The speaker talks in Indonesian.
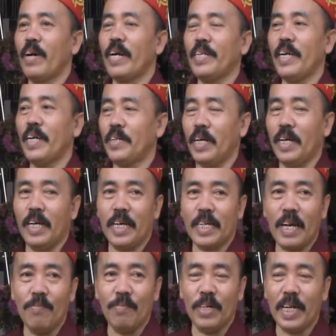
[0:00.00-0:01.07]
makanya di
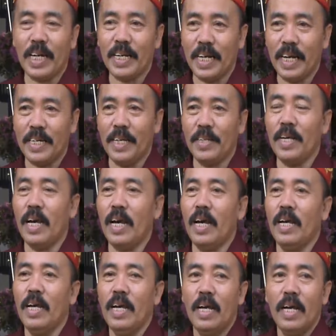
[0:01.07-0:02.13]
kami dengan adanya
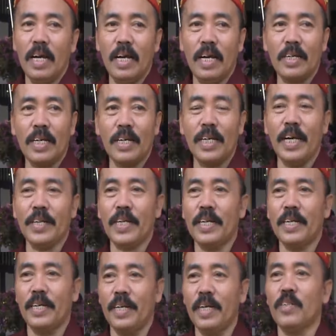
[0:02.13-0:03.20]
uh,
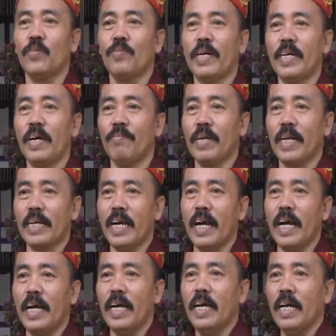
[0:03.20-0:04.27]
kegiatan ini supaya
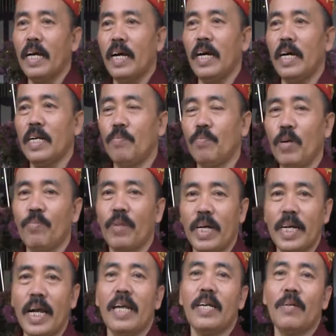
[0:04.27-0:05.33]
mereka uh, lebih
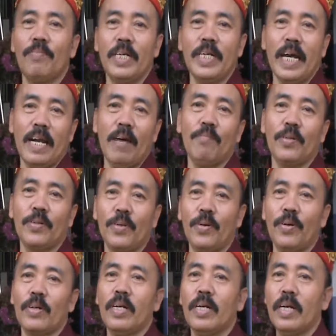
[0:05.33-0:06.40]
mengenal lebih dalam
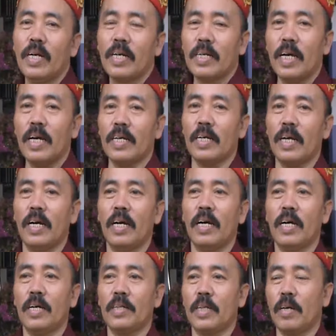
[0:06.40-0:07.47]
untuk
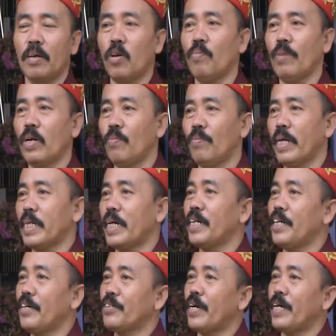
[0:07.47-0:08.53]
lomba-lomba uh,
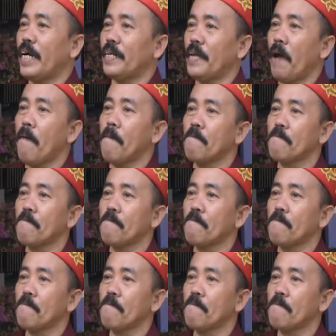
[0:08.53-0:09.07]
tradisional.